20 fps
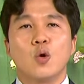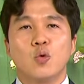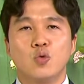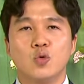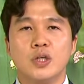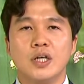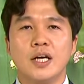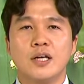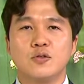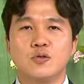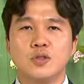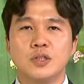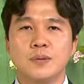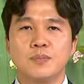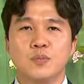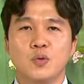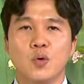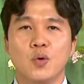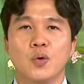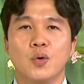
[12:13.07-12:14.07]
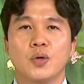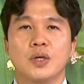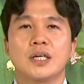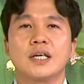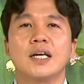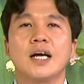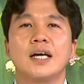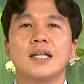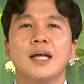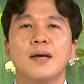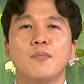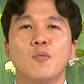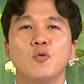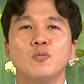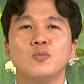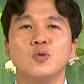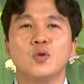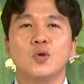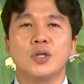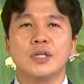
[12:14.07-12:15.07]
우리 예수님도 인간의
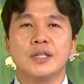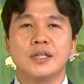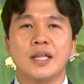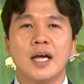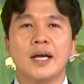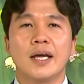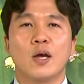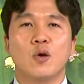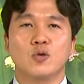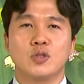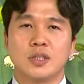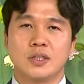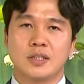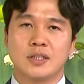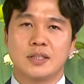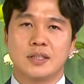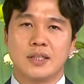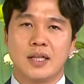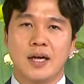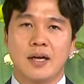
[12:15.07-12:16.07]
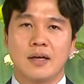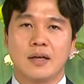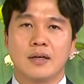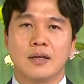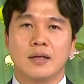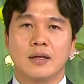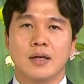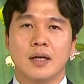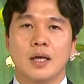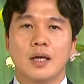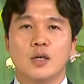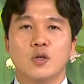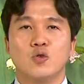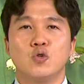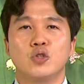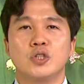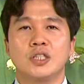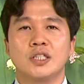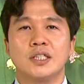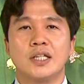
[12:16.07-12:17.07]
몸으로 이 땅에 오셨을 때
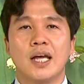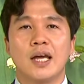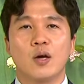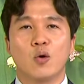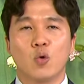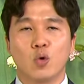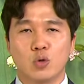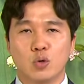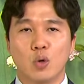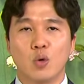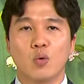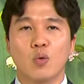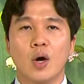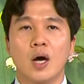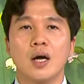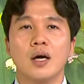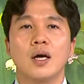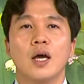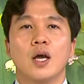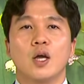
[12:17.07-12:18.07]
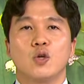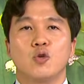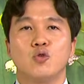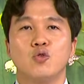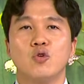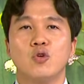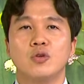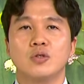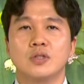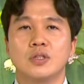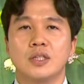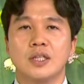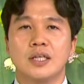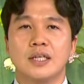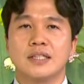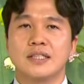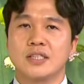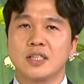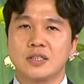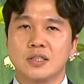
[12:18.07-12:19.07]
육신의 고통과
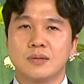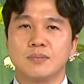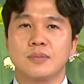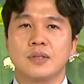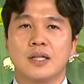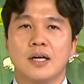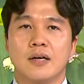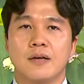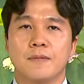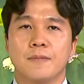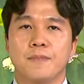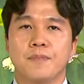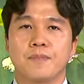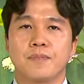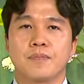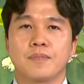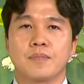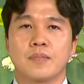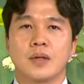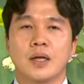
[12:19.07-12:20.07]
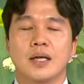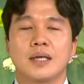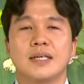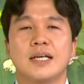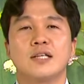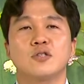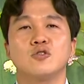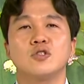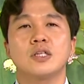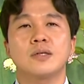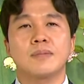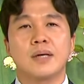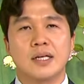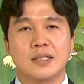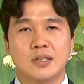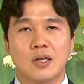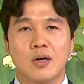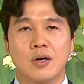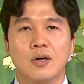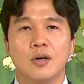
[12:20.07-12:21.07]
유혹들이 있었습니다.
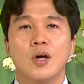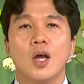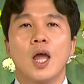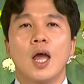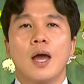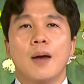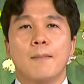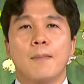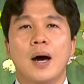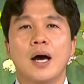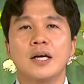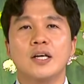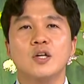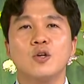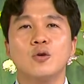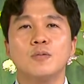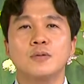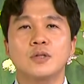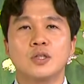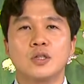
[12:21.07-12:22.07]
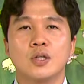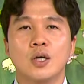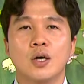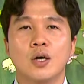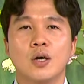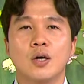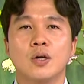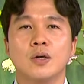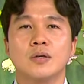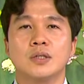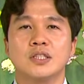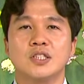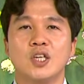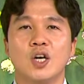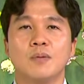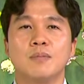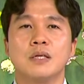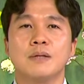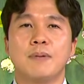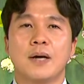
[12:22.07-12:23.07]
예수님께서 마귀로부터
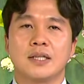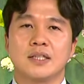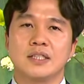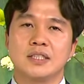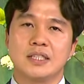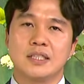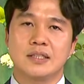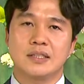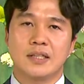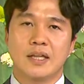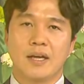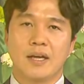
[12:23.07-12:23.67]
시험을 받으실